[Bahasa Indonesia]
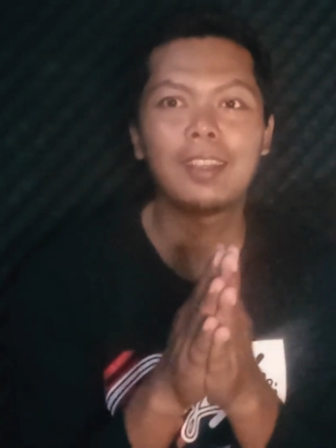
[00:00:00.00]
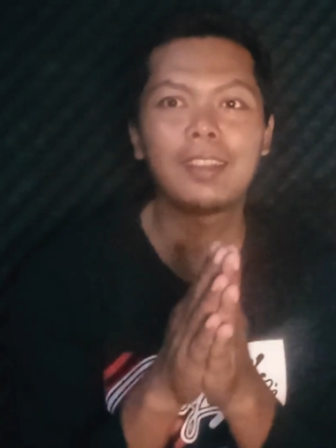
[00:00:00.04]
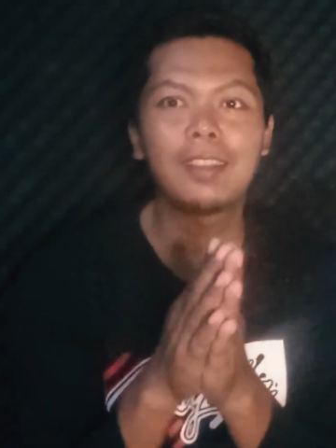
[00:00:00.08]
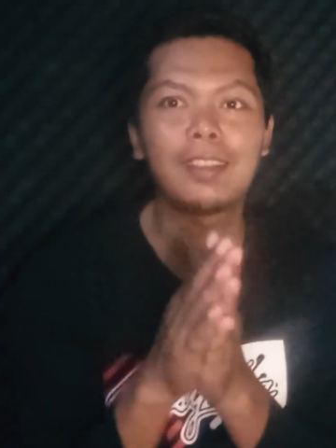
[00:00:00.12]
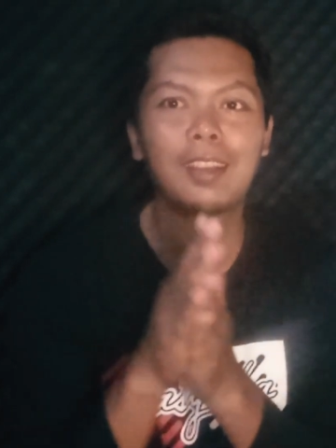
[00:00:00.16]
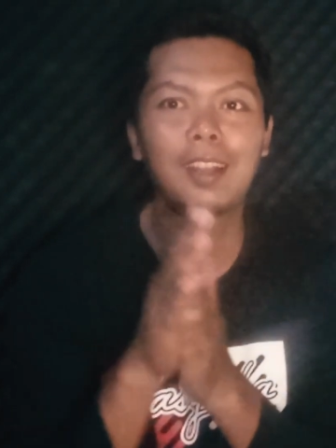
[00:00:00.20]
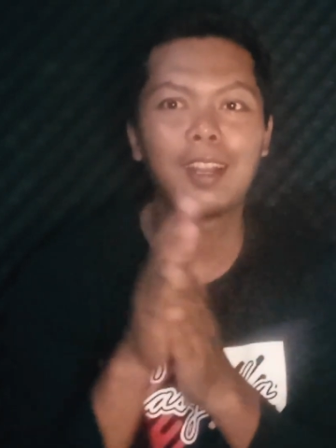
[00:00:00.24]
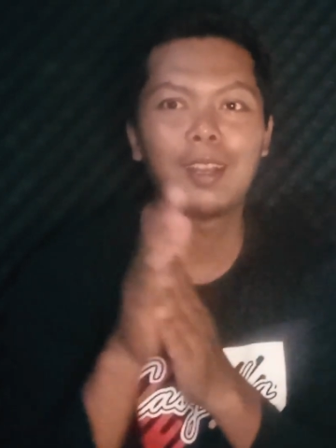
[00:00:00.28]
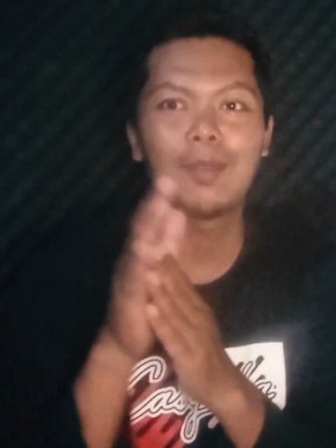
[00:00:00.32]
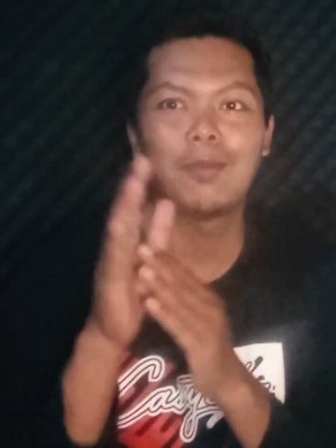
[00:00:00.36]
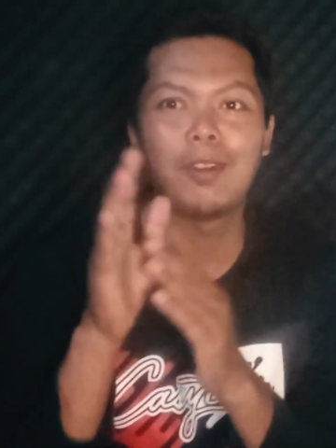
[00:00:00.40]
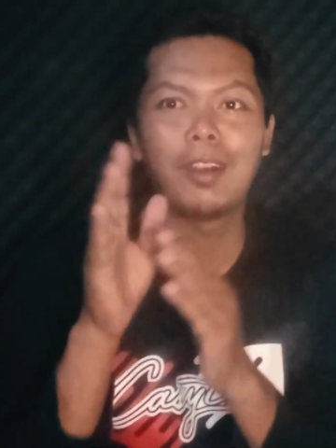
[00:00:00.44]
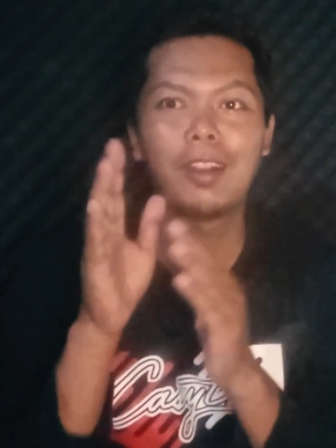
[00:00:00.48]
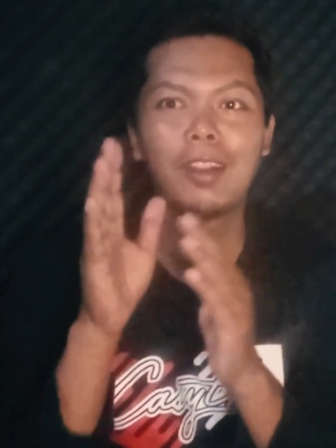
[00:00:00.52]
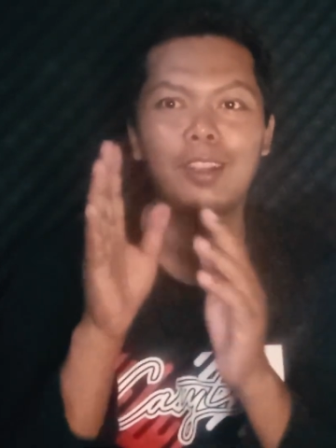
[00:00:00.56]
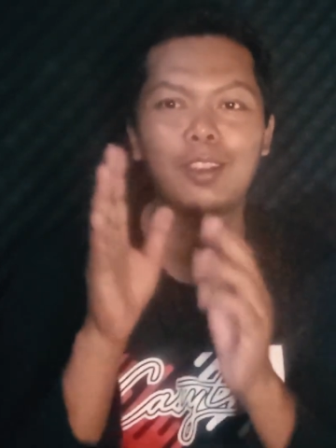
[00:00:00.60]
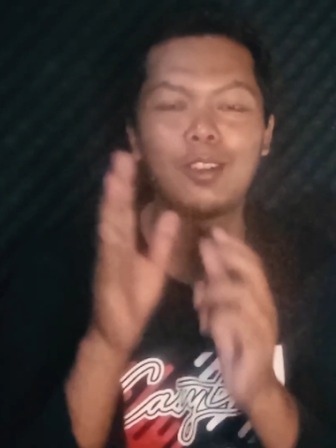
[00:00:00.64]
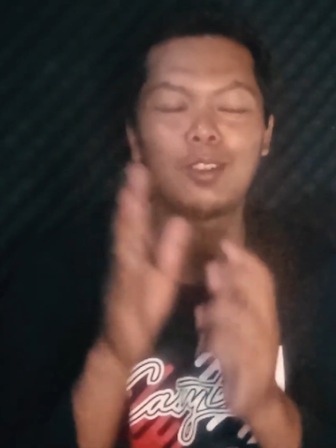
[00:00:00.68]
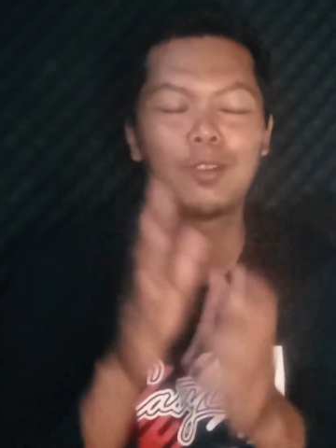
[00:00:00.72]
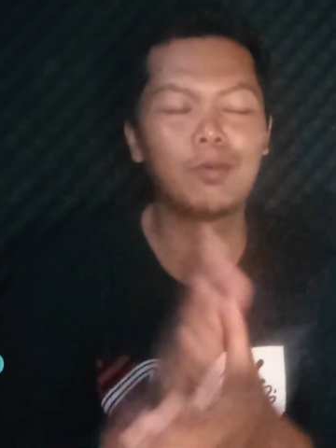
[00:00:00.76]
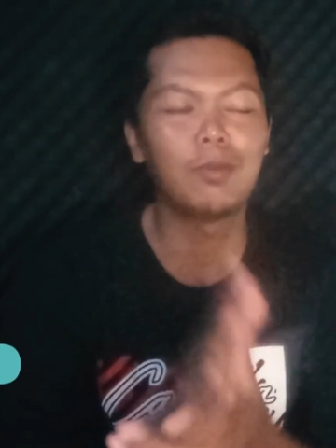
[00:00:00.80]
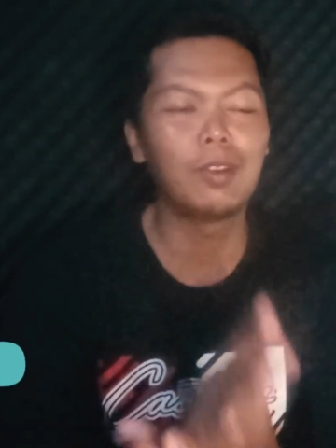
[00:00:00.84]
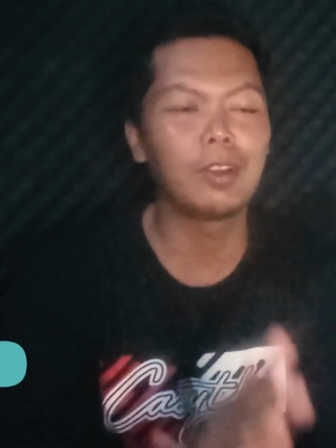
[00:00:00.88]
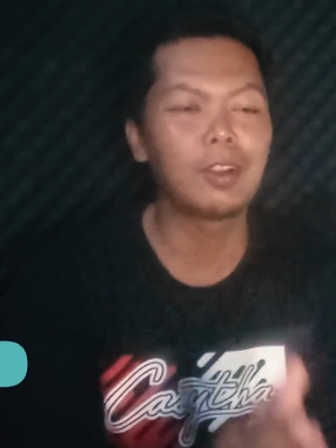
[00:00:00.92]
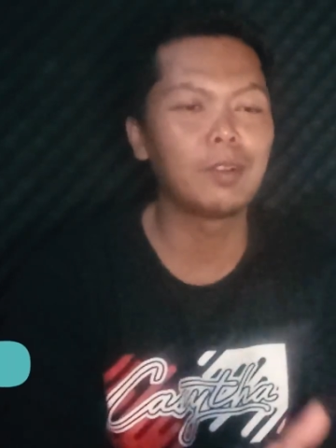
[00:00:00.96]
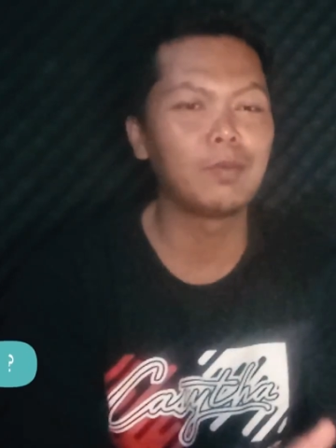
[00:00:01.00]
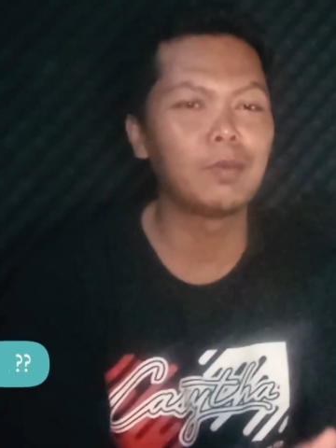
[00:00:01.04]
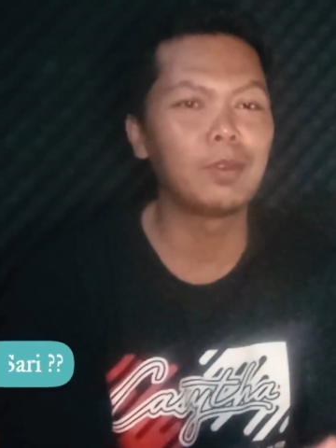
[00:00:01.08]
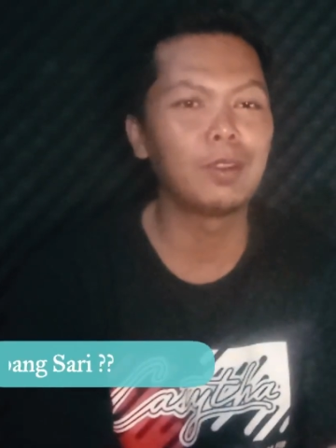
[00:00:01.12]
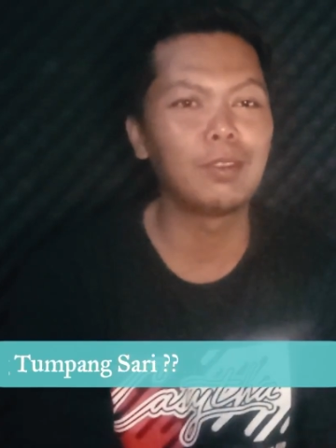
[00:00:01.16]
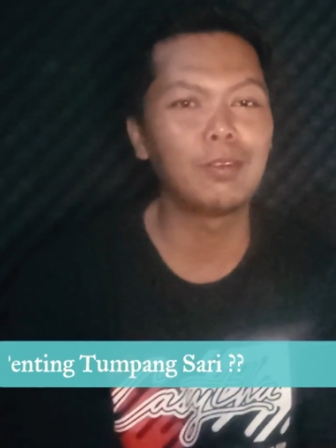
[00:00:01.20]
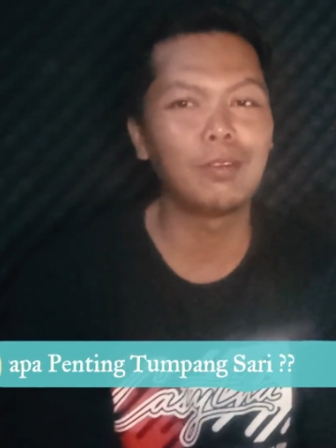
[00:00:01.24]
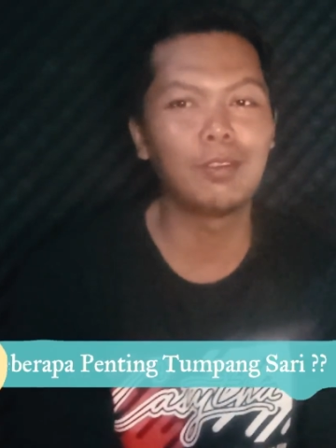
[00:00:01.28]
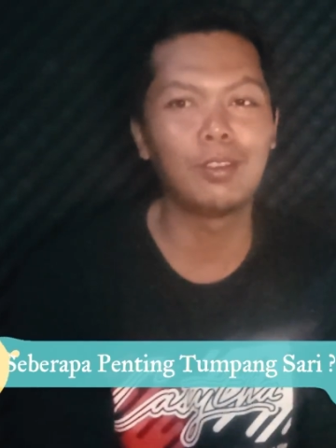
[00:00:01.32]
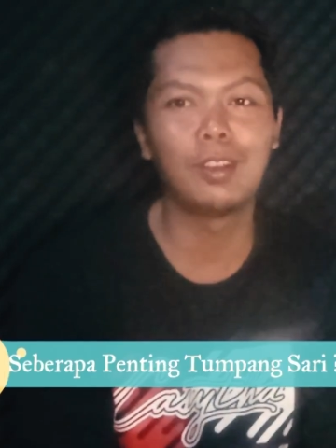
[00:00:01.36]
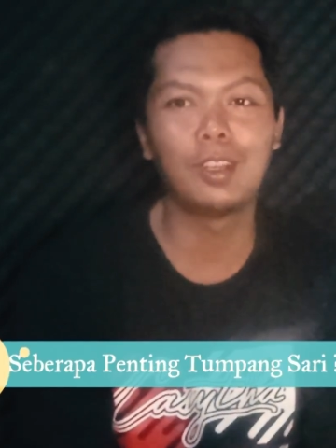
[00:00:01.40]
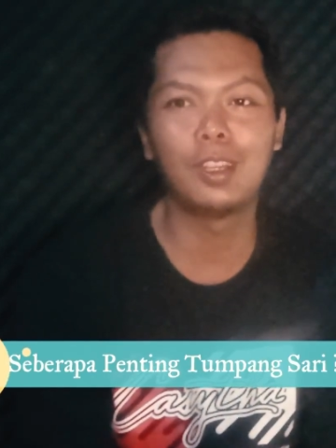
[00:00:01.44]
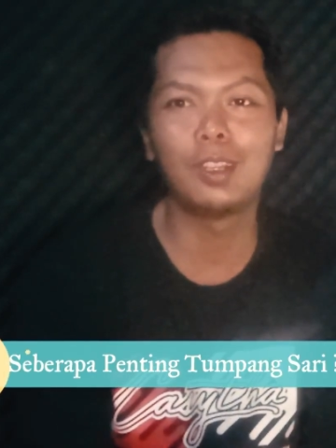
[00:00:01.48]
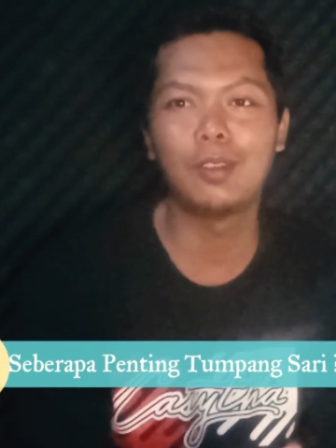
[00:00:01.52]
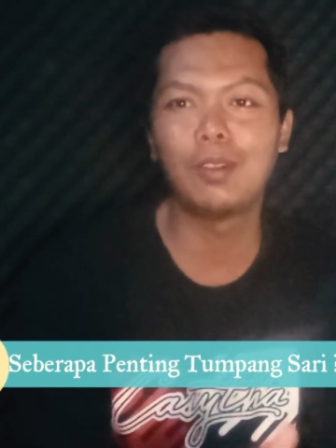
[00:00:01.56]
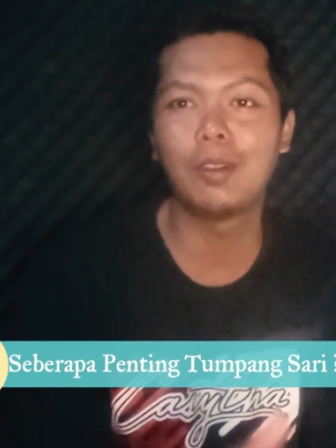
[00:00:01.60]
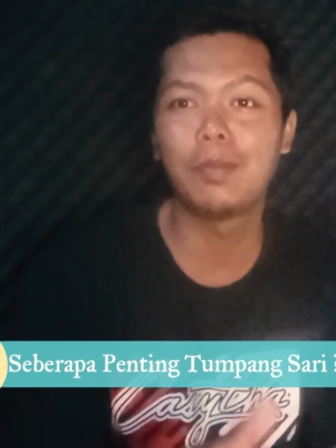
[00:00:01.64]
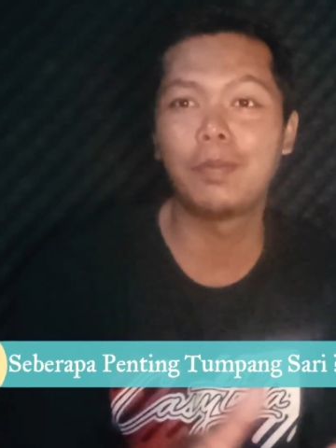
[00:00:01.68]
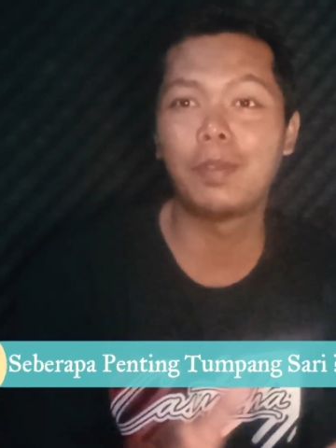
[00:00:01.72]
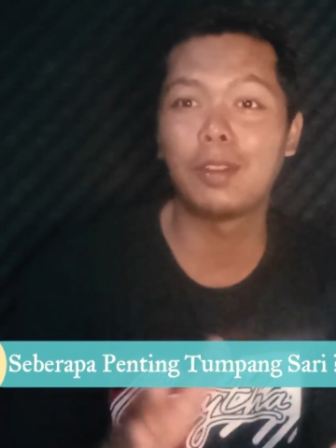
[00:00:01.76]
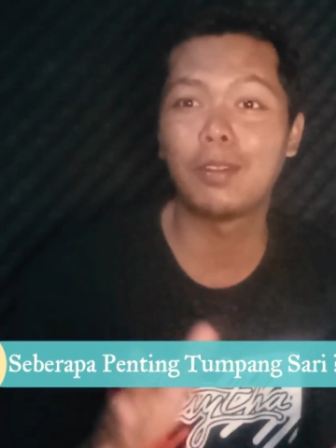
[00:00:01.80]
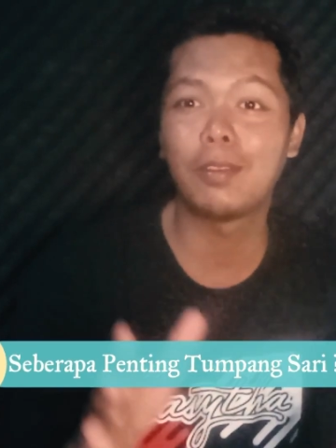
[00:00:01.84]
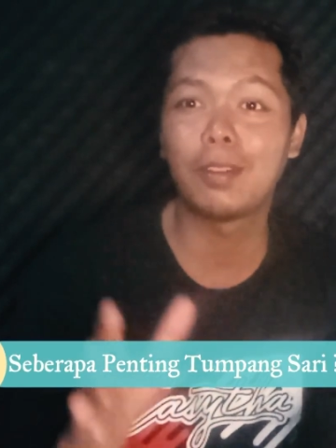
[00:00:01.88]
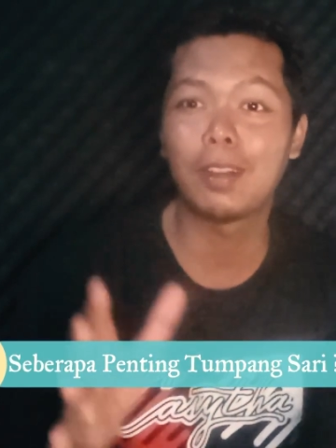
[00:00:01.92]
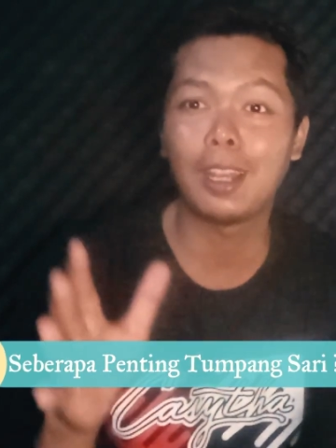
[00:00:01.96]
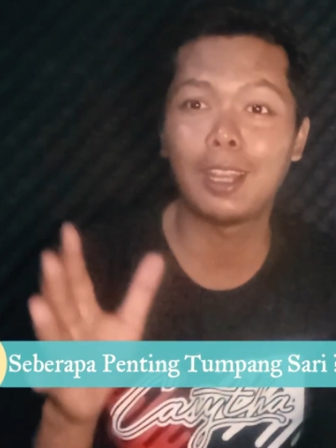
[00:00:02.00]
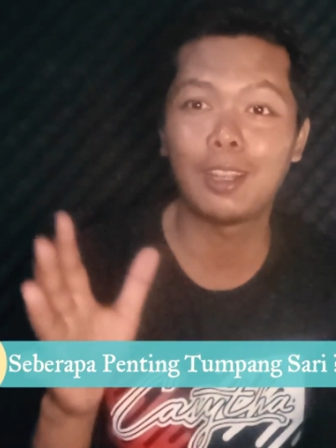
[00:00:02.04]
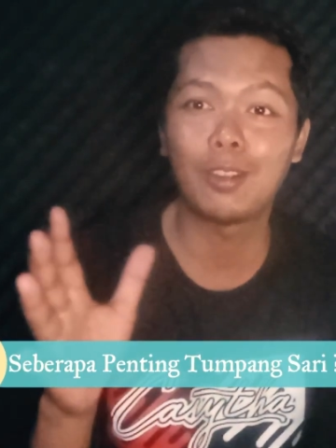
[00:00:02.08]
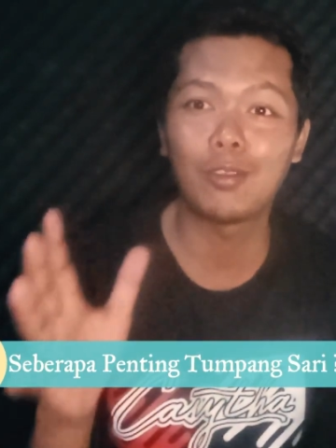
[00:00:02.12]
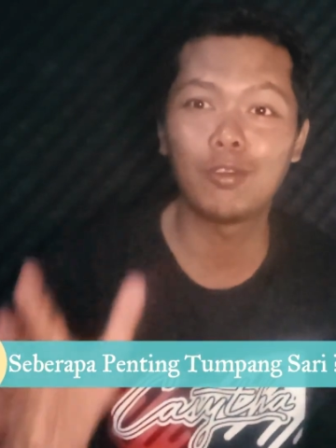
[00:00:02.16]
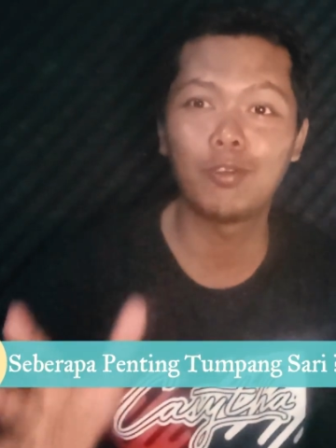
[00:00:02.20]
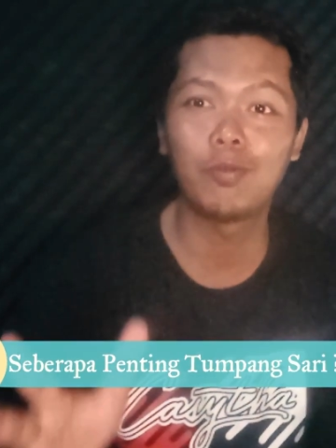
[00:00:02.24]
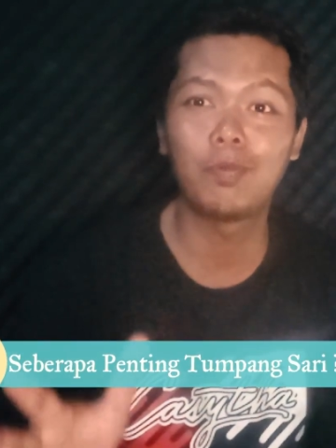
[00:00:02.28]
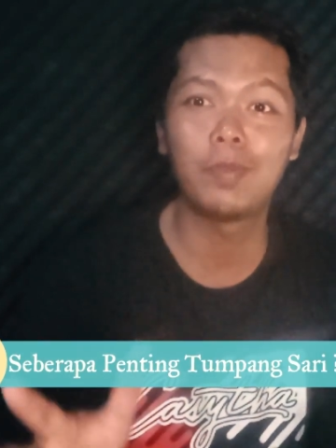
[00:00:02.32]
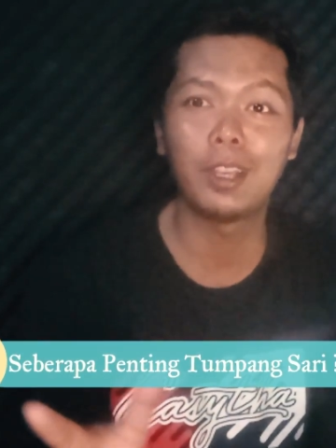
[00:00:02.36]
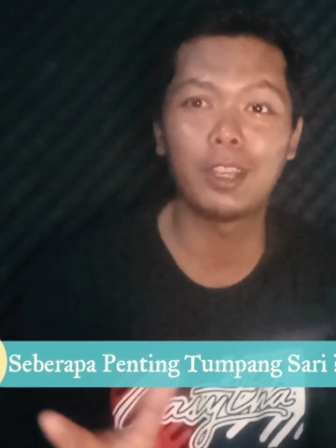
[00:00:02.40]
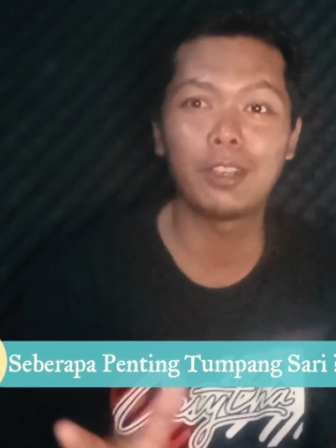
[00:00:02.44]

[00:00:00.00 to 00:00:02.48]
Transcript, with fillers: assalamualaikum warahmatullahi wabarakatuh.